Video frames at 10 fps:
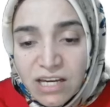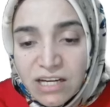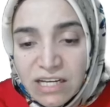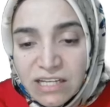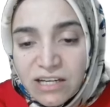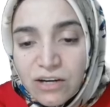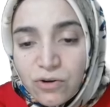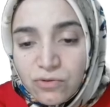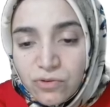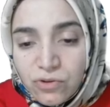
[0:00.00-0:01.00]

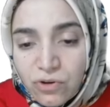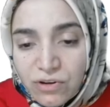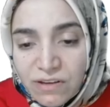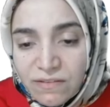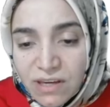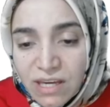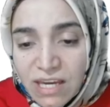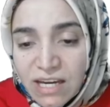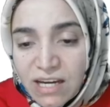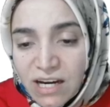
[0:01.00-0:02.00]
Glikagonun görevi
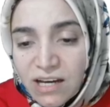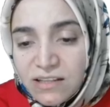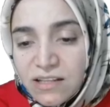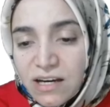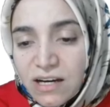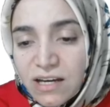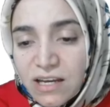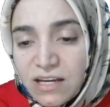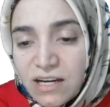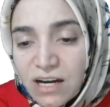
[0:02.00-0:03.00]
kanda
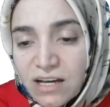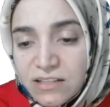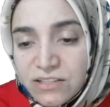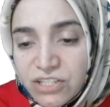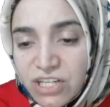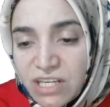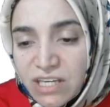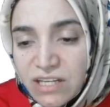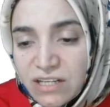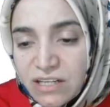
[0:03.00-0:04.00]
kan
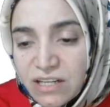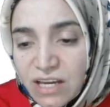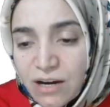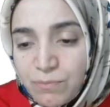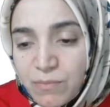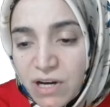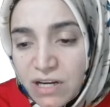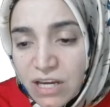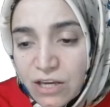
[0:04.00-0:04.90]
şekerini ne yapmak?